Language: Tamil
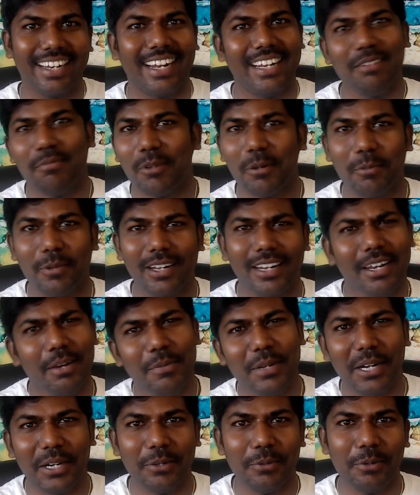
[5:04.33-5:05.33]
கலப்படம் பண்ணால்
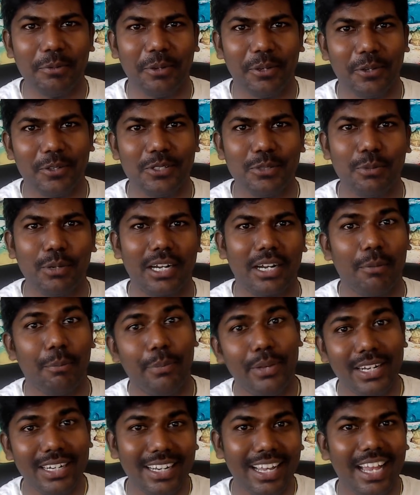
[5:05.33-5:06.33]
எப்படி கண்டுபிடிப்பீங்க யோசிச்சு பாருங்கள்
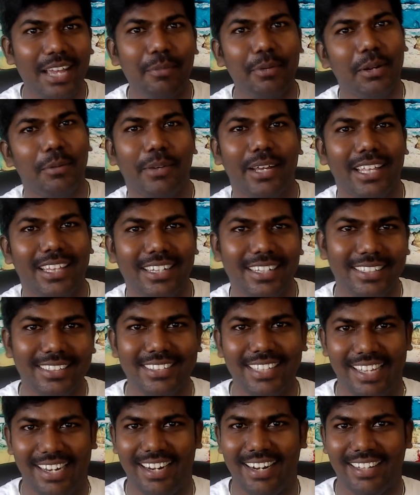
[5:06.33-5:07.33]
பெருங்காயமே நமக்கு
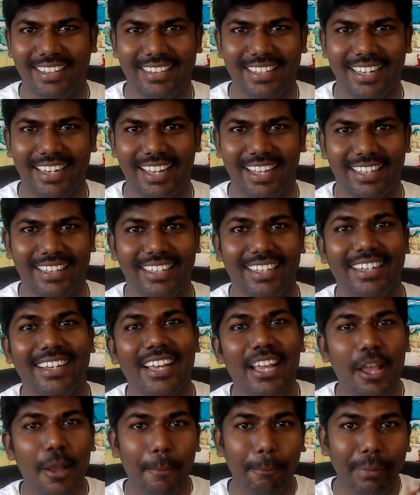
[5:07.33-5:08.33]
எதுலேருந்து செய்கிறாங்கன்னு தெரியாது
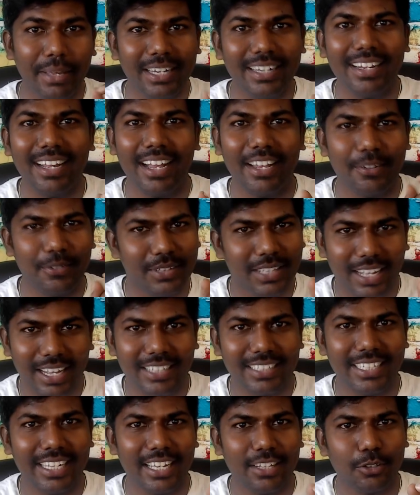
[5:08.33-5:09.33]
பெருங்காயம் வந்து
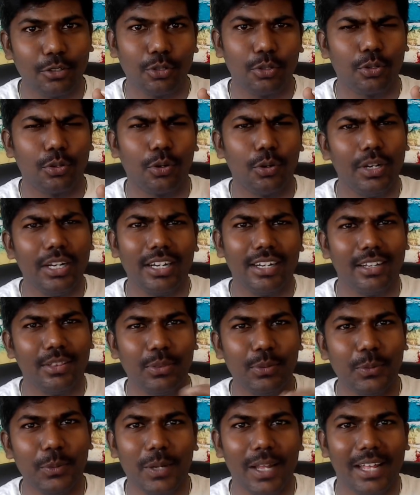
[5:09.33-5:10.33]
கட்டியாக ஏதோ இருக்கும் இல்லைனா
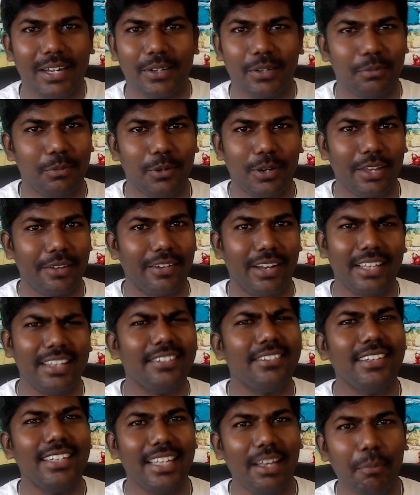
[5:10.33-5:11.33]
தூளாக இருக்கும் ஓகேவா
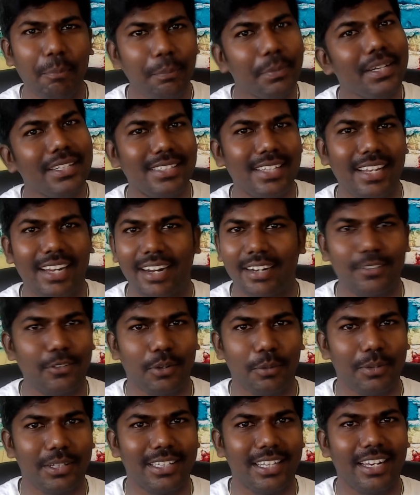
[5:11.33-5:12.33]
இது வந்து எப்படி செய்கிறாங்கன்னு
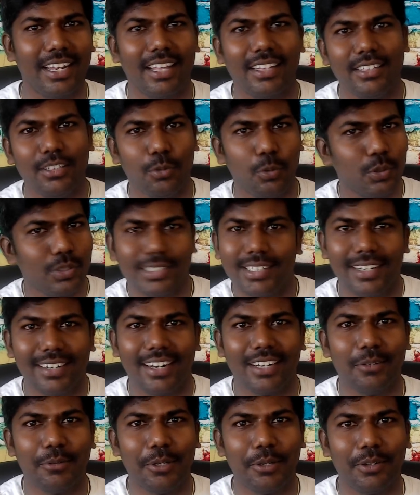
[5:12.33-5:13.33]
நமக்கு தெரியாது இது ஒரிஜினல்
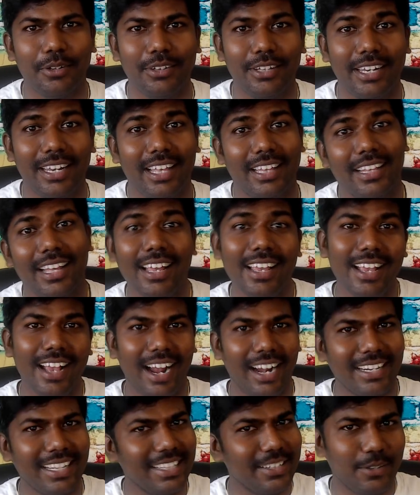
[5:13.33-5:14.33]
கண்டுபிடிக்கணும் தெரியாது
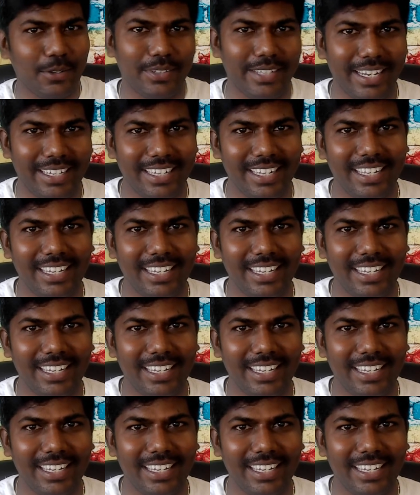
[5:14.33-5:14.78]
ஆனால் அதுக்கு ஒரு டெக்னிக்